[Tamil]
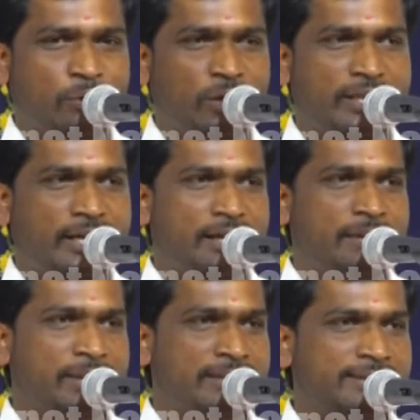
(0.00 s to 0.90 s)

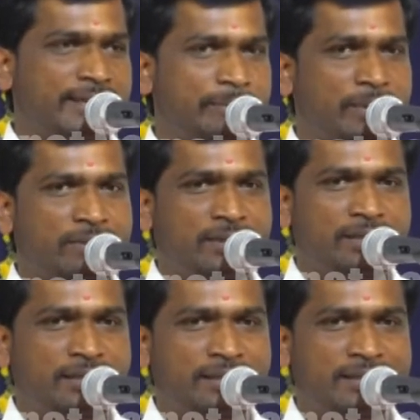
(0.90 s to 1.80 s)
குழந்தைகள்லாம் மிக சிறப்பாக
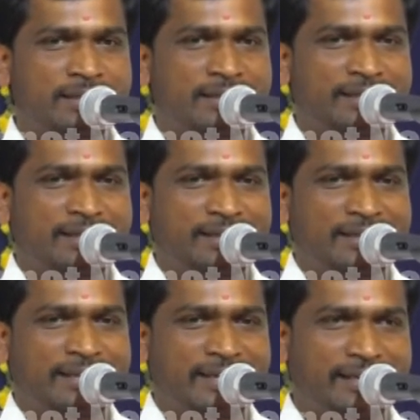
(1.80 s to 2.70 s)
வந்து
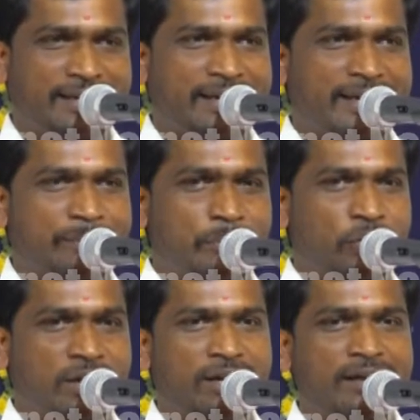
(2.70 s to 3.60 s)
எதற்காக
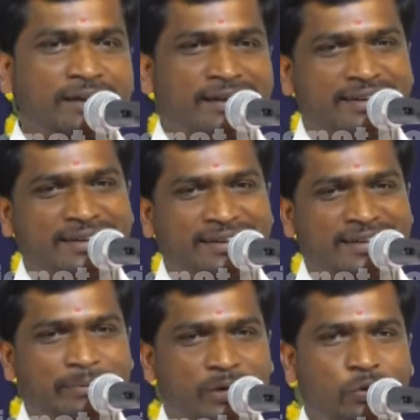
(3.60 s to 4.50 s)
பொங்கல்
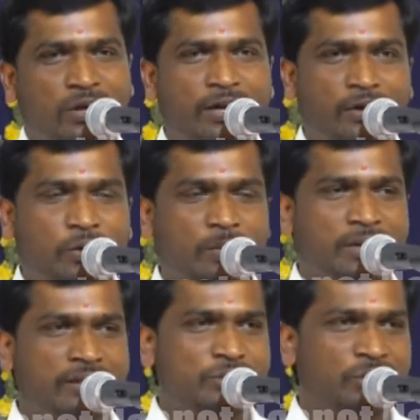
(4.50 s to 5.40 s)
நம்ம கொண்டாடுறோம்
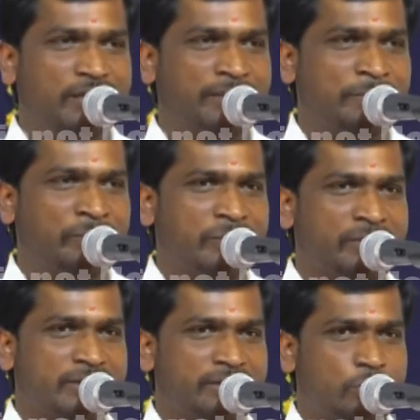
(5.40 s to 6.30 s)
அப்படின்னு சொல்லி
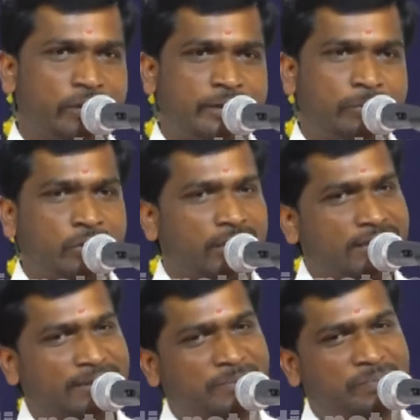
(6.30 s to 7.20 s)
சொல்லிட்டு போட்டாங்க